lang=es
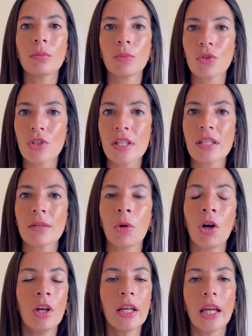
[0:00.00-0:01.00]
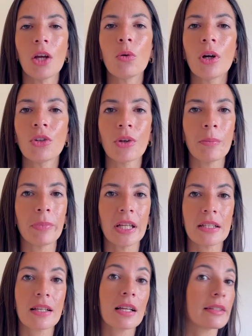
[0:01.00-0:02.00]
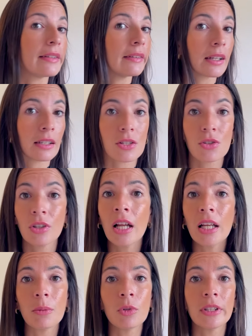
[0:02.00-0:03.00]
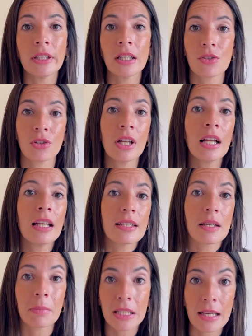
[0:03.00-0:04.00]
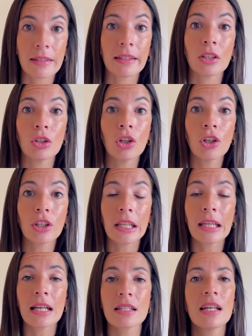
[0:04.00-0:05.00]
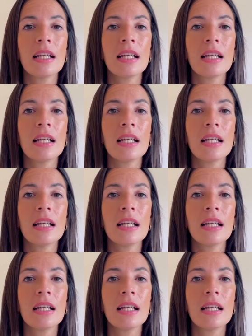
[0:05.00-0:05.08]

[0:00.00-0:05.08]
muchísimo en cuanto a empresas internacionales, multinacionales, empresas tecnológicas,